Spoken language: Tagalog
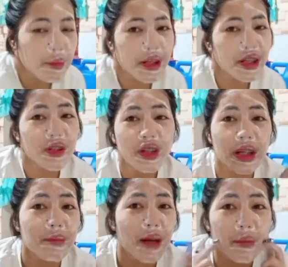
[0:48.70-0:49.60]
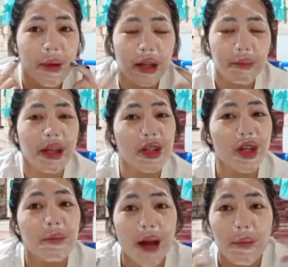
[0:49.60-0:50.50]
Pwede nyo siyang ibabad. Pwede nyo
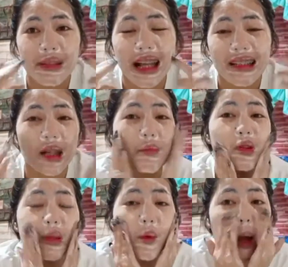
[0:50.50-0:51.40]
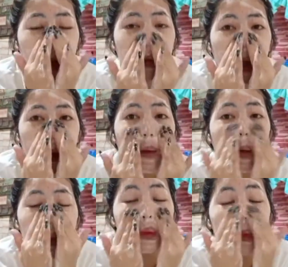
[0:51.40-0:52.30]
ibabad ang sabon sa mukha nyo.
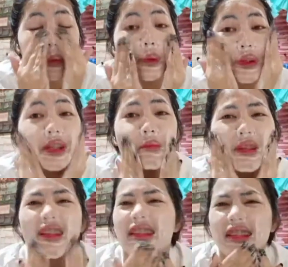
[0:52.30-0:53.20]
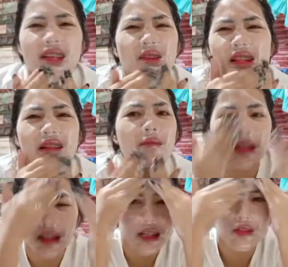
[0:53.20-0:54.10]
2 to 3 minutes. Ganun lang.
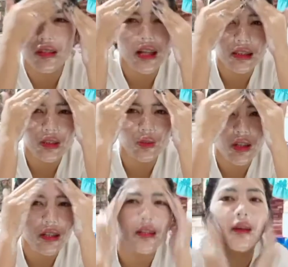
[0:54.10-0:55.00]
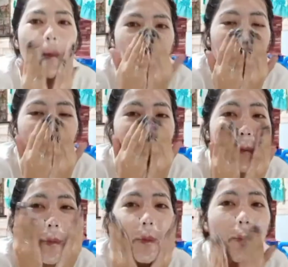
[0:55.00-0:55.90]
Basta ganun lang. Tapos wala lang.
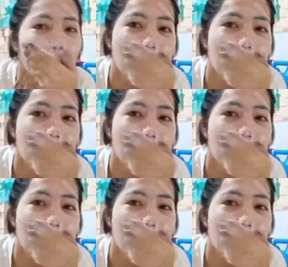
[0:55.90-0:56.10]
Alright.